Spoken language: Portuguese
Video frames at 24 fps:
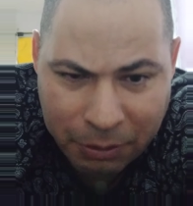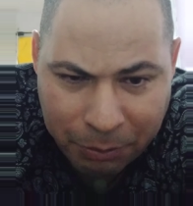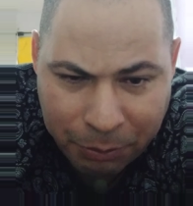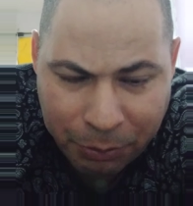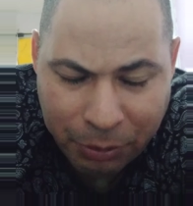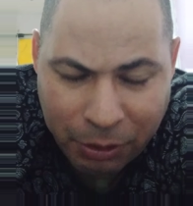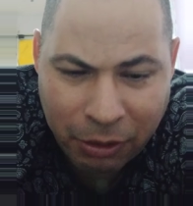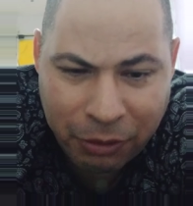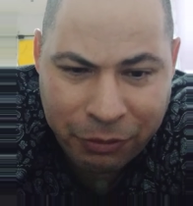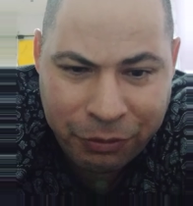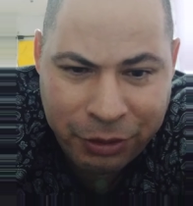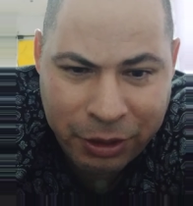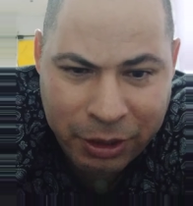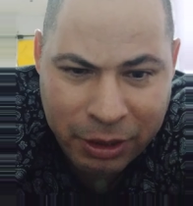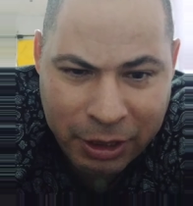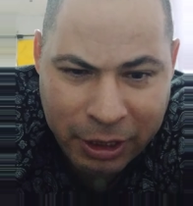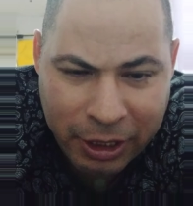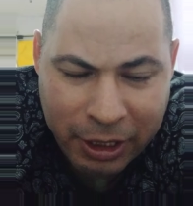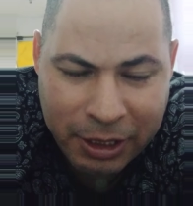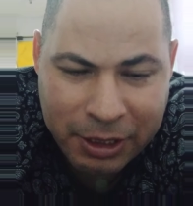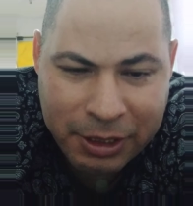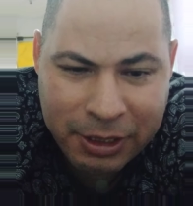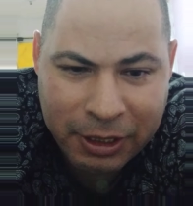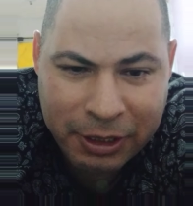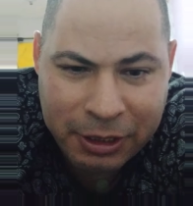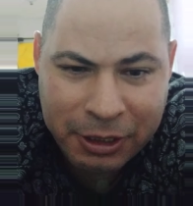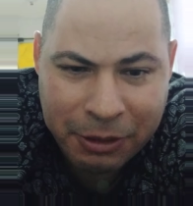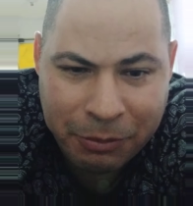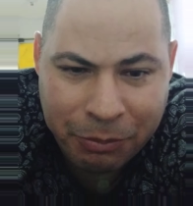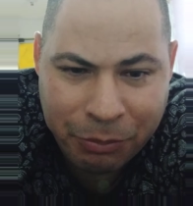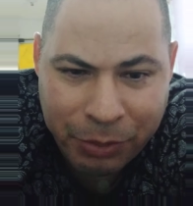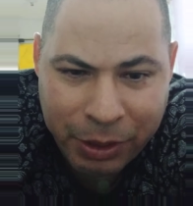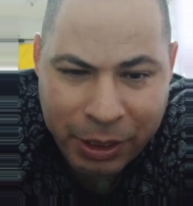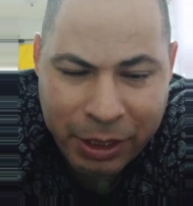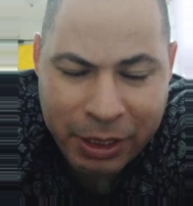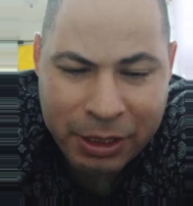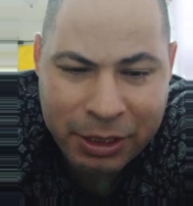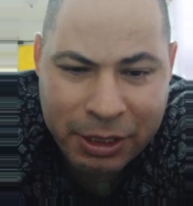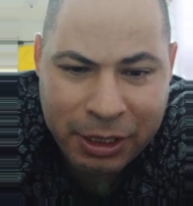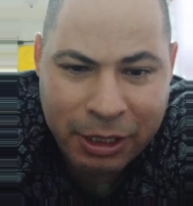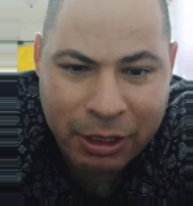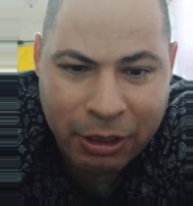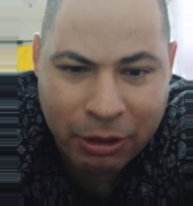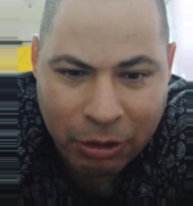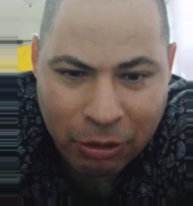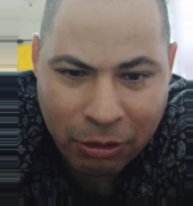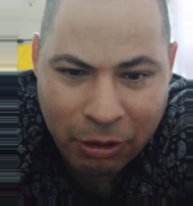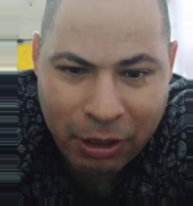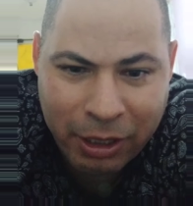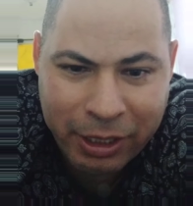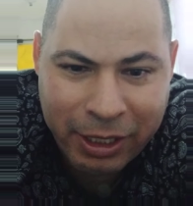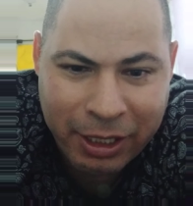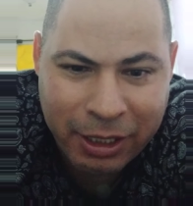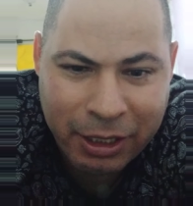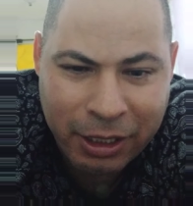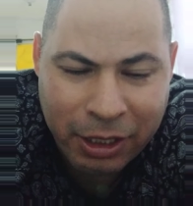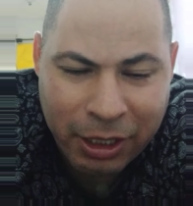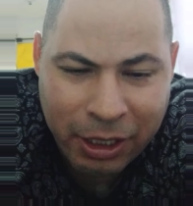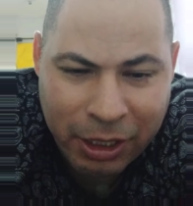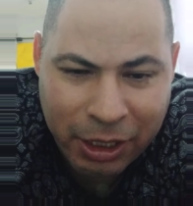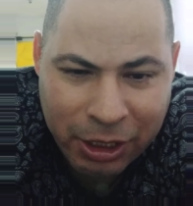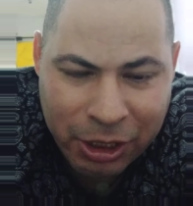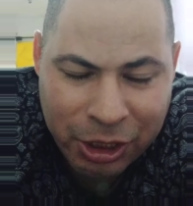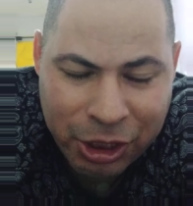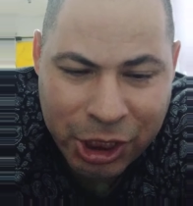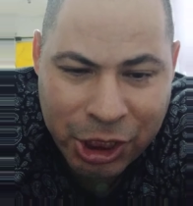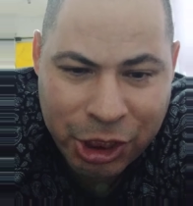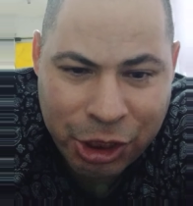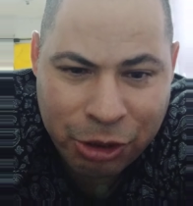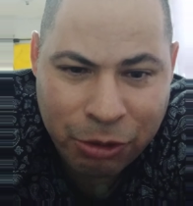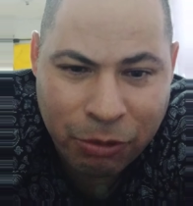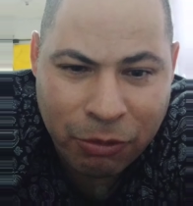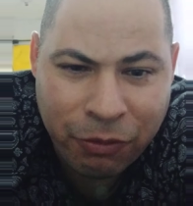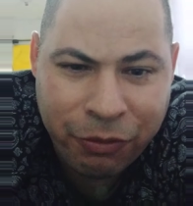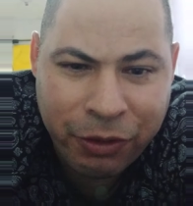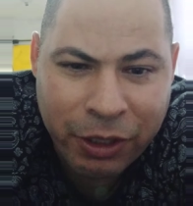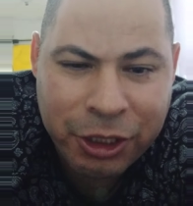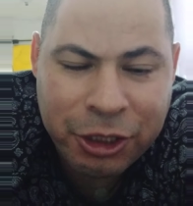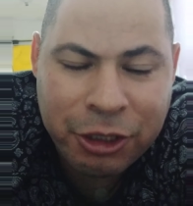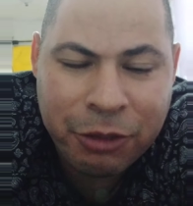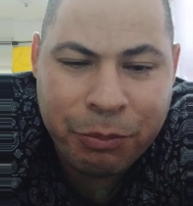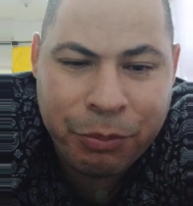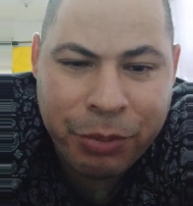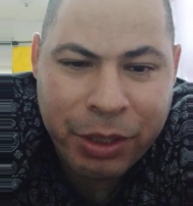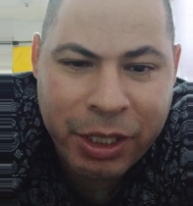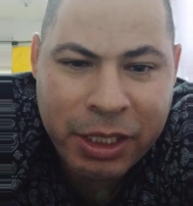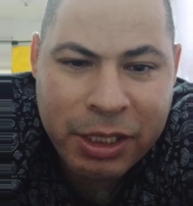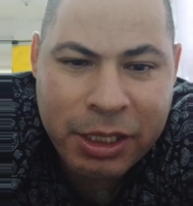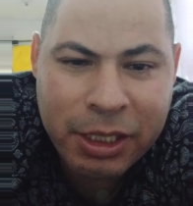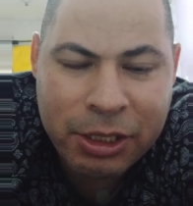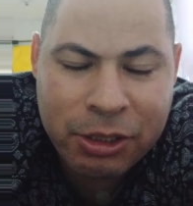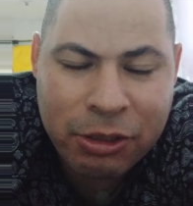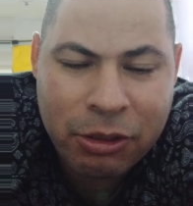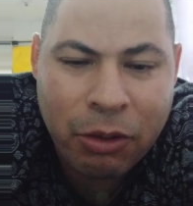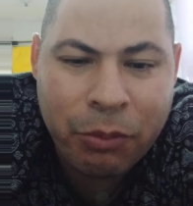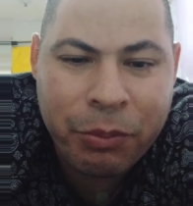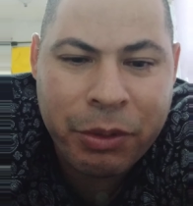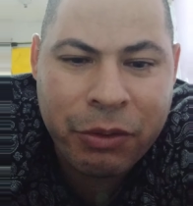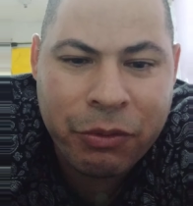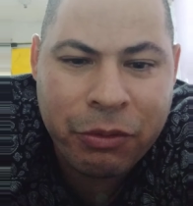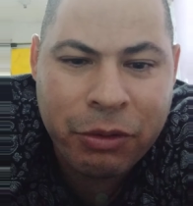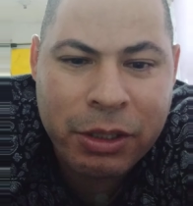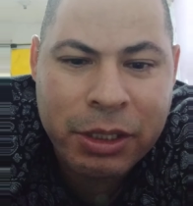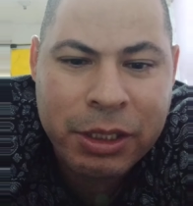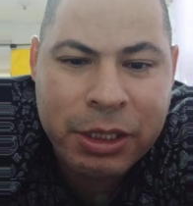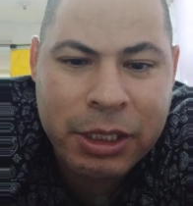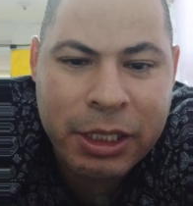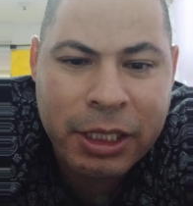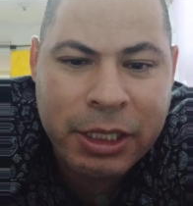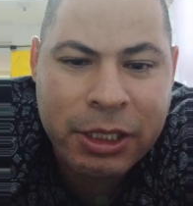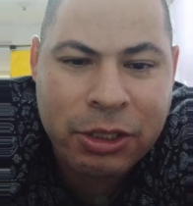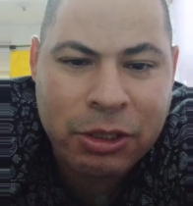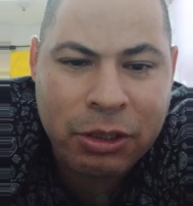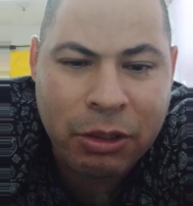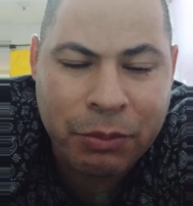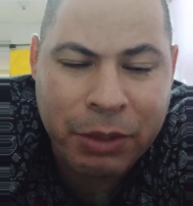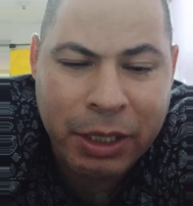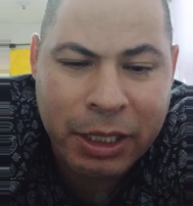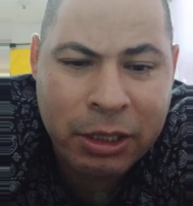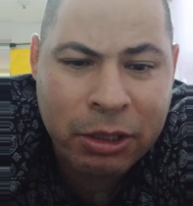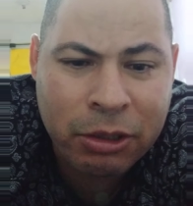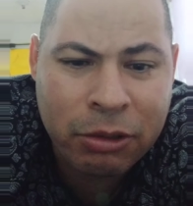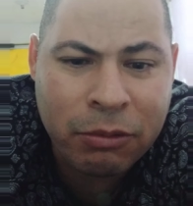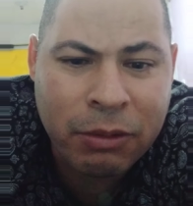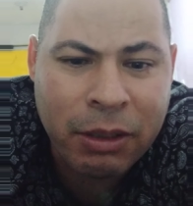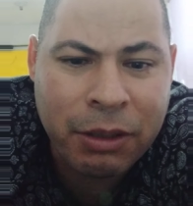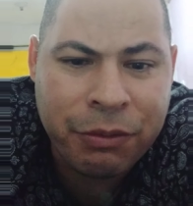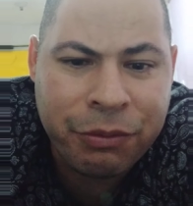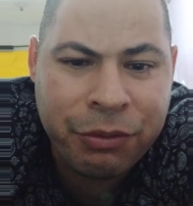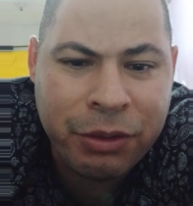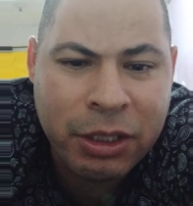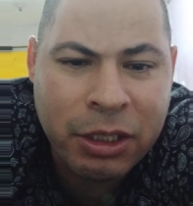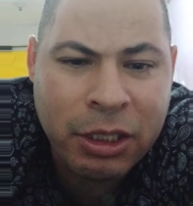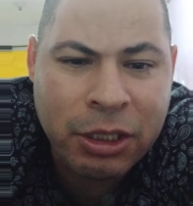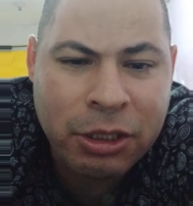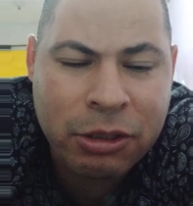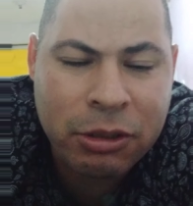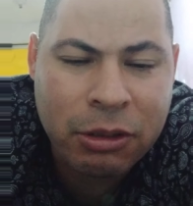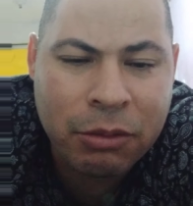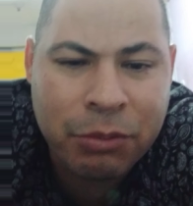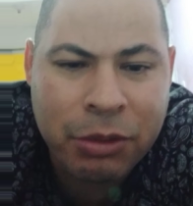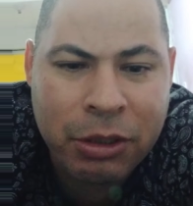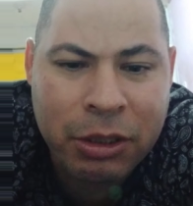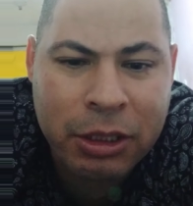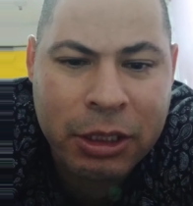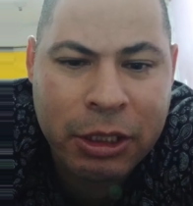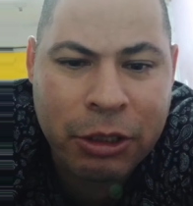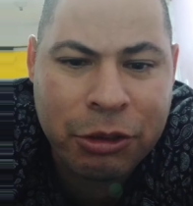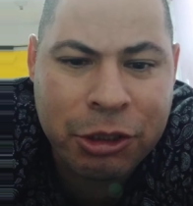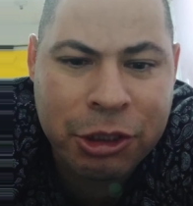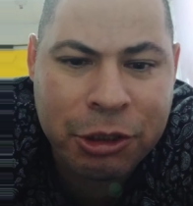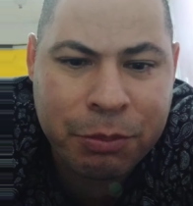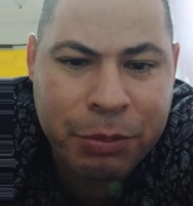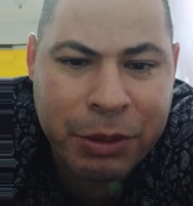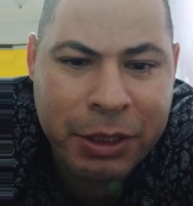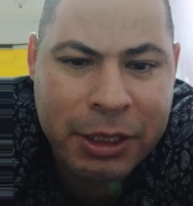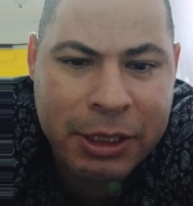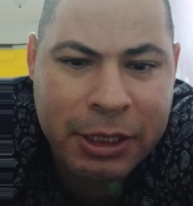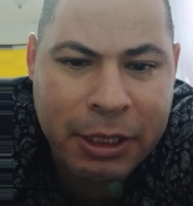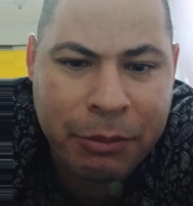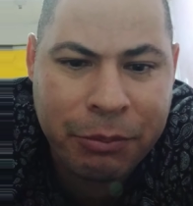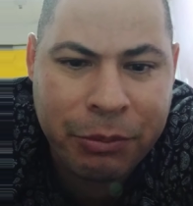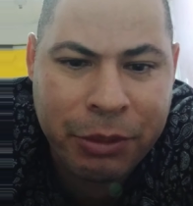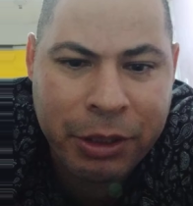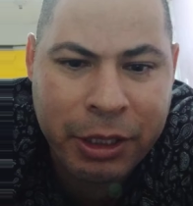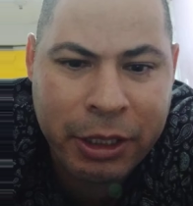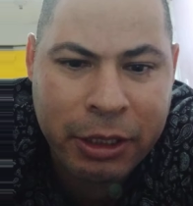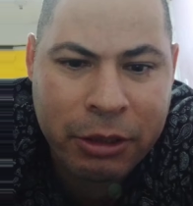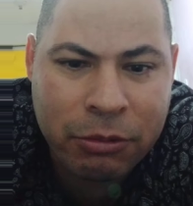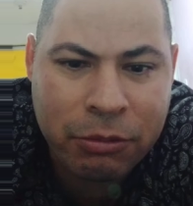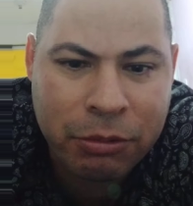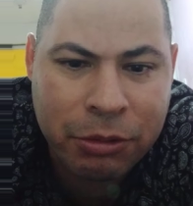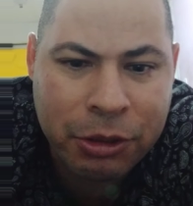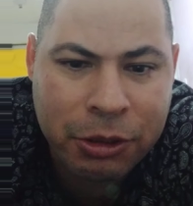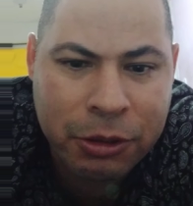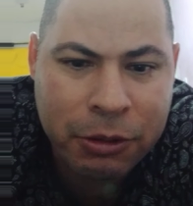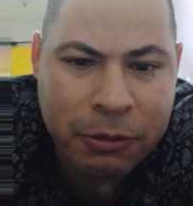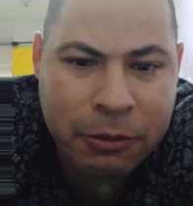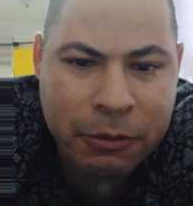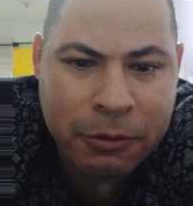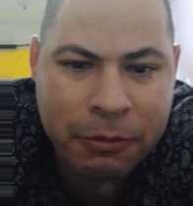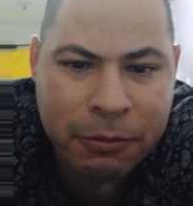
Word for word: providências e bênção e glória, chuva de bênção sobre você, sobre a tua vida e sobre os teus pensamentos.